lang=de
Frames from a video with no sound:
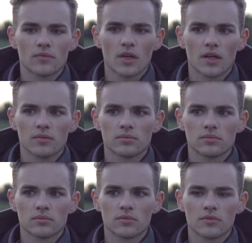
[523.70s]
ja,
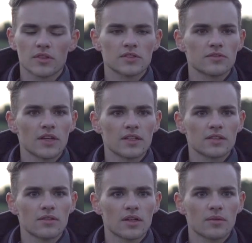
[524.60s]
fix und
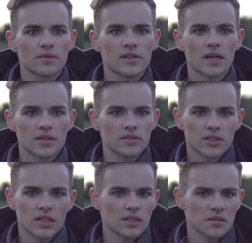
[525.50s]
fertig war, kann man sagen. Also
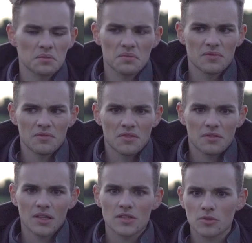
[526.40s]
ich hatte
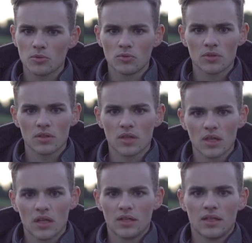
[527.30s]
20 Minuten
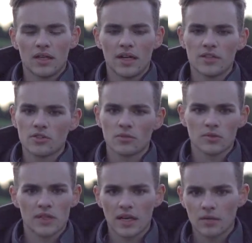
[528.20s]
da die Reitstunde im
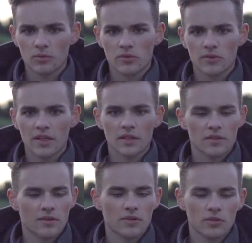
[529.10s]
Slalom und so weiter. Und
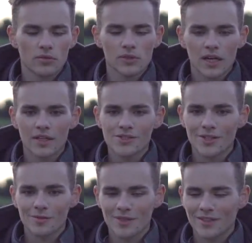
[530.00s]
das war ultra
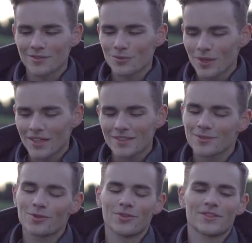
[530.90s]
anstrengend, mich da so
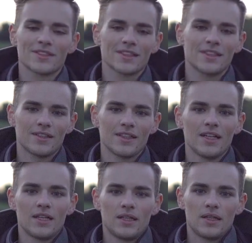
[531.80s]
krass zu konzentrieren.
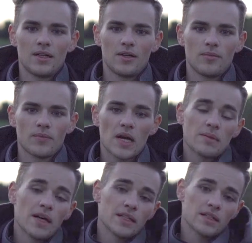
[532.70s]
Ähm,
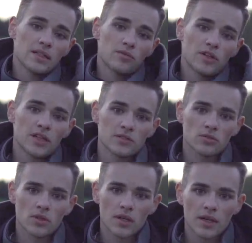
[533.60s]
aber hat in dem Fall ganz
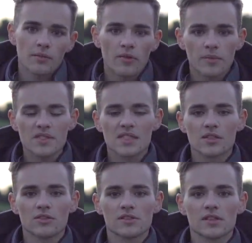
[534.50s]
gut geklappt, wenn man
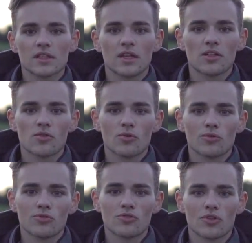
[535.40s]
sich konzentriert
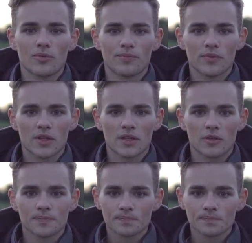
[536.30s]
und ähm, genau.